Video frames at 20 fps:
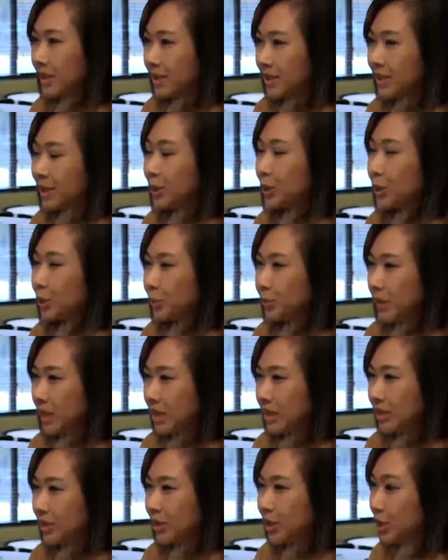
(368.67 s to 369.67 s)
庆祝
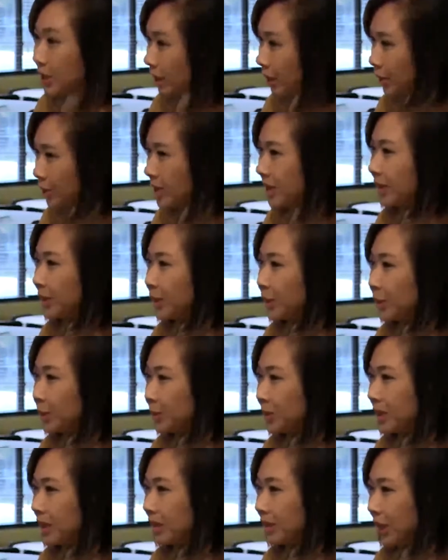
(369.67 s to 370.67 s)
北京申奥成
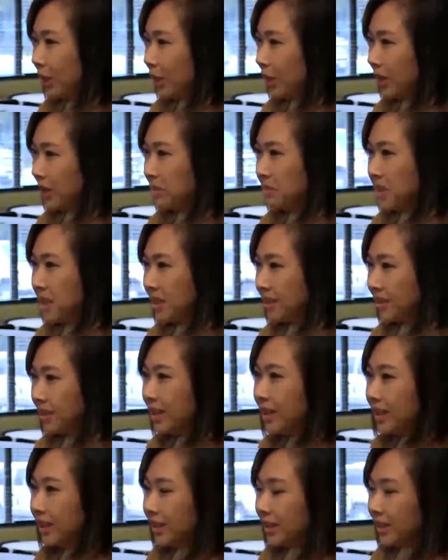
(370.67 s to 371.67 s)
功，倡导和平，
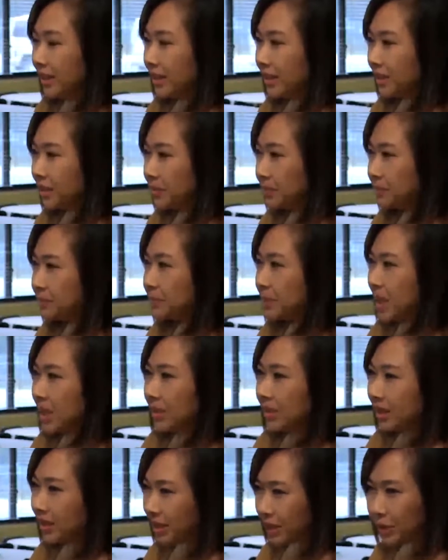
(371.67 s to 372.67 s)
嗯，
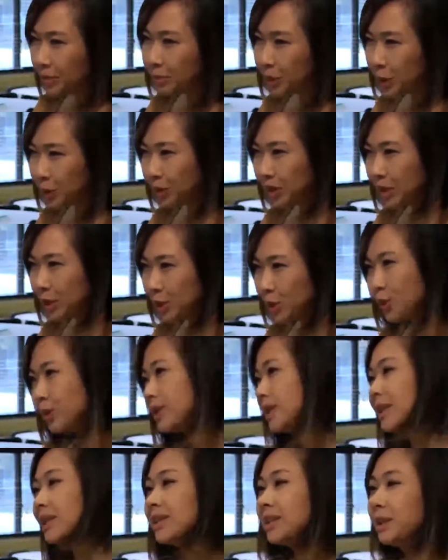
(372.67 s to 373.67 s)
那您有没有听
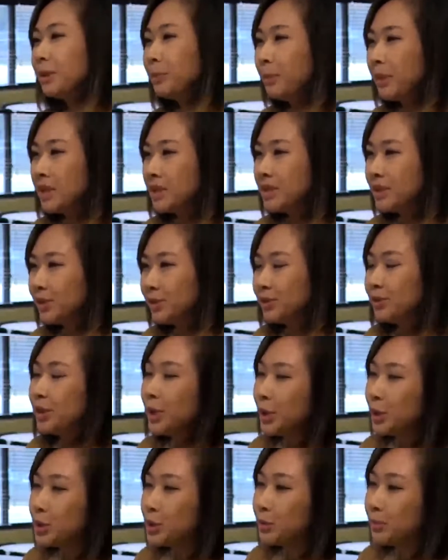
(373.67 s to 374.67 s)
说，在这个北京
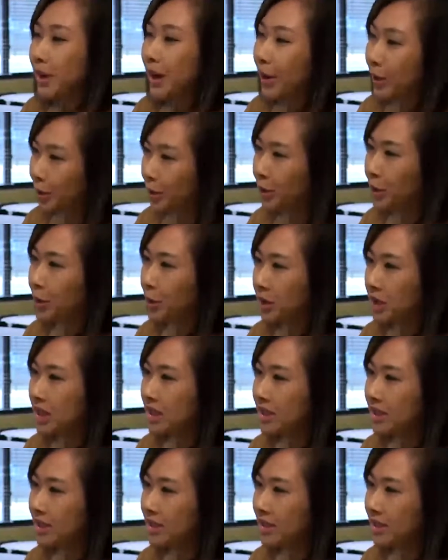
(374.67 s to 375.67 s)
举办奥运会
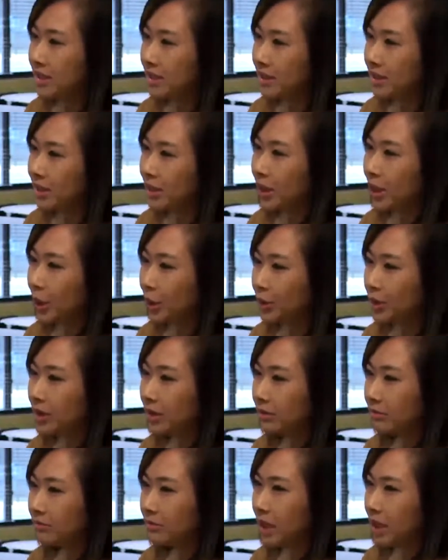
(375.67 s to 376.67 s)
期间啊，好
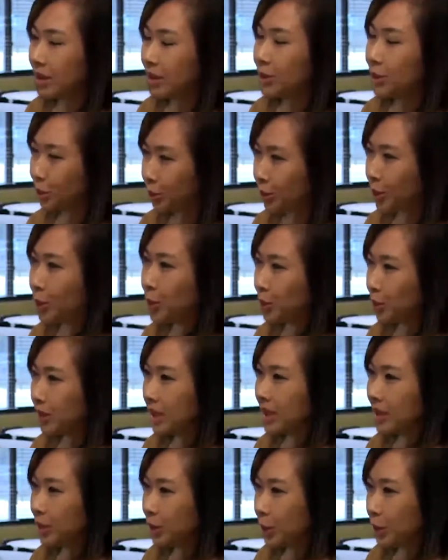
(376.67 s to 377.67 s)
像中国国
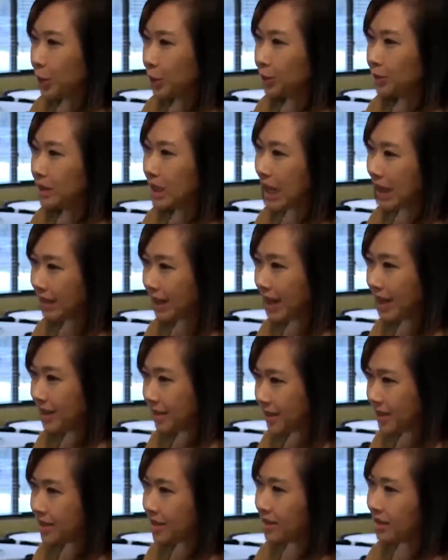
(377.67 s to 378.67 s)
内有打压
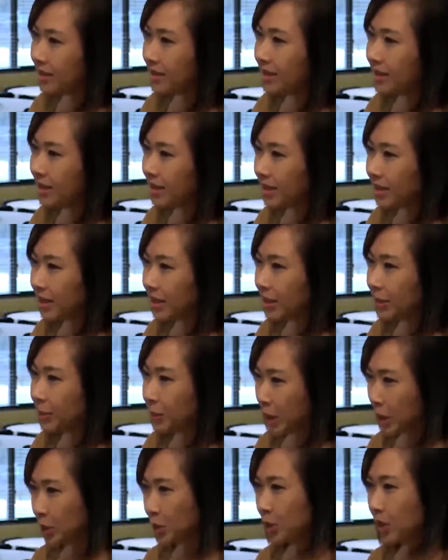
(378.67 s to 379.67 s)
一些呃
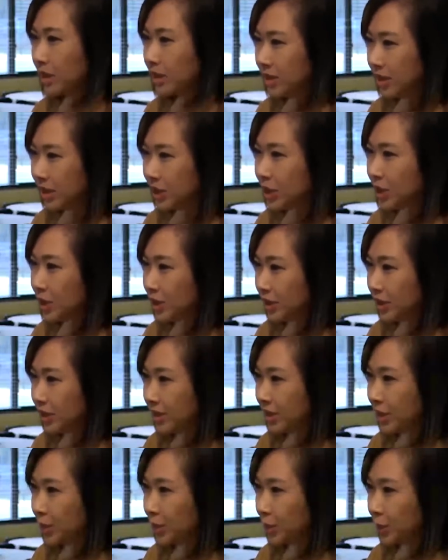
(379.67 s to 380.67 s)
维权人士的
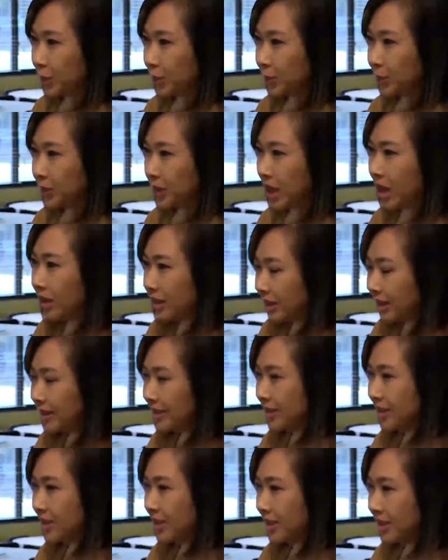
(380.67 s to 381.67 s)
这种抗
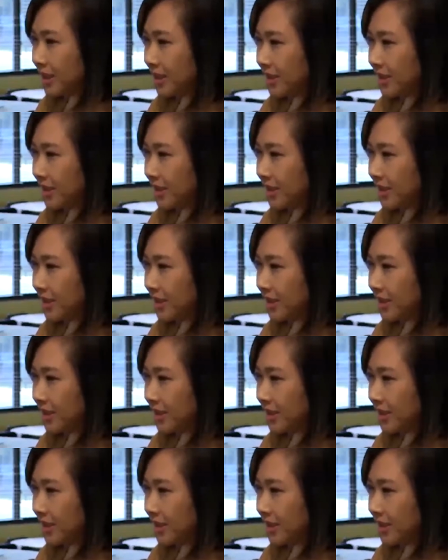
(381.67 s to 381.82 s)
议的声